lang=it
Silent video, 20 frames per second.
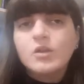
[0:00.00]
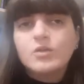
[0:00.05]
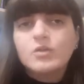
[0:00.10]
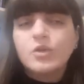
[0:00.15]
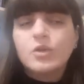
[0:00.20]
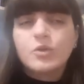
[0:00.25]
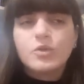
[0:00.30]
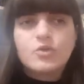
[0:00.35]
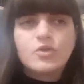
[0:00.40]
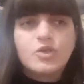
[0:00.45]

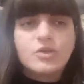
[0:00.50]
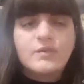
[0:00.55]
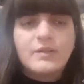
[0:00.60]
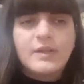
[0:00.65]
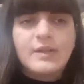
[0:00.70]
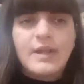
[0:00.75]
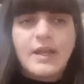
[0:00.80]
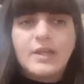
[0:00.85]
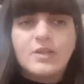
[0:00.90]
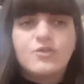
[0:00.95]
non riuscivo
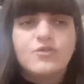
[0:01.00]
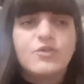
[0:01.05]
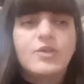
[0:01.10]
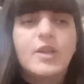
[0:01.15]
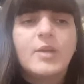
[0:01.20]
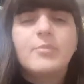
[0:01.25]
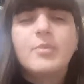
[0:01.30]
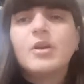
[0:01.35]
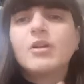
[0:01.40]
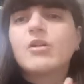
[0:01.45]
a
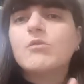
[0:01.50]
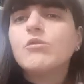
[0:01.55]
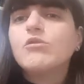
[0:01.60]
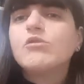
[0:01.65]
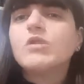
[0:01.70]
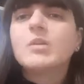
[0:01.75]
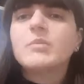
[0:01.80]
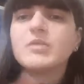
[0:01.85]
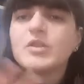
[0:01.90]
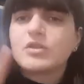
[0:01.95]
leggere. Poi
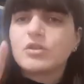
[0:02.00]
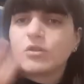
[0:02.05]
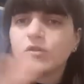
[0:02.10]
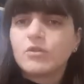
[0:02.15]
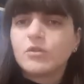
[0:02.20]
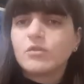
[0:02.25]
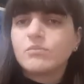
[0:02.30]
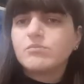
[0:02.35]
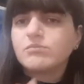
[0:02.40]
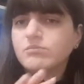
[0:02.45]
comunque mi ci
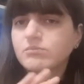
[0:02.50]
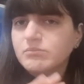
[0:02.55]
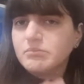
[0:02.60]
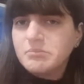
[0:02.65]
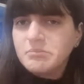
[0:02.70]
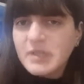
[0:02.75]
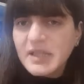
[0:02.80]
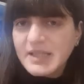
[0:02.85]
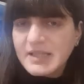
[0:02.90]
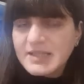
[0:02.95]
sono
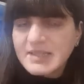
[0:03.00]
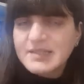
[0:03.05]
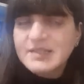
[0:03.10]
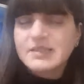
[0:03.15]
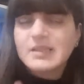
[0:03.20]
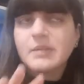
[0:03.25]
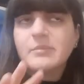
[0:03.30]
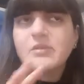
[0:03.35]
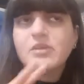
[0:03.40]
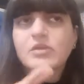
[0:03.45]

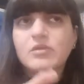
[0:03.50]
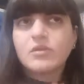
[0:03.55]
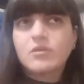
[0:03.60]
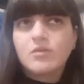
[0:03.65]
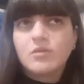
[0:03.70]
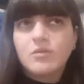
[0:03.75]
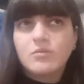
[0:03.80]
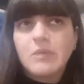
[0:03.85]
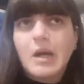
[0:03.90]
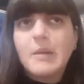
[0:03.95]
messa, mi ci
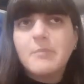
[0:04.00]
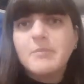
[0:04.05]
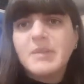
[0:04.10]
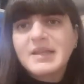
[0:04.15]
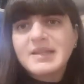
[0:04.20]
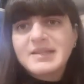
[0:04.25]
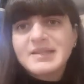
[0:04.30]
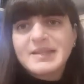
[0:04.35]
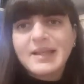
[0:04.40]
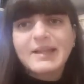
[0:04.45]
sono
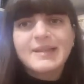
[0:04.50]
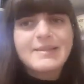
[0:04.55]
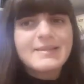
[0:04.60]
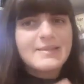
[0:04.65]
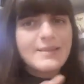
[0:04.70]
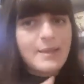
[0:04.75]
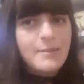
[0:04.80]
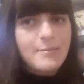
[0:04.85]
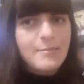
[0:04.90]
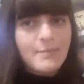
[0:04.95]

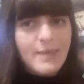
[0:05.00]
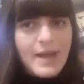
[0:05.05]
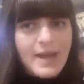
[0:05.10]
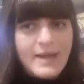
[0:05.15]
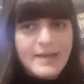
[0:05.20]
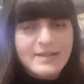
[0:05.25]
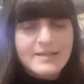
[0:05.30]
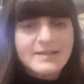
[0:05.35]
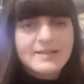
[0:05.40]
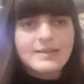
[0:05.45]
abbastanza
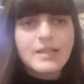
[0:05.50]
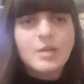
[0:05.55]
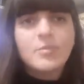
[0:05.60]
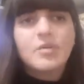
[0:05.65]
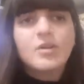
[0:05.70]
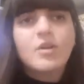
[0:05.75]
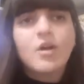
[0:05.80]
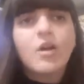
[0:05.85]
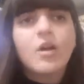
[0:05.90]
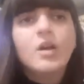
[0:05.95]
immersa,
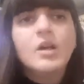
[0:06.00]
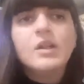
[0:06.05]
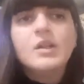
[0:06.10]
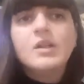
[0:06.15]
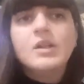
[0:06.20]
però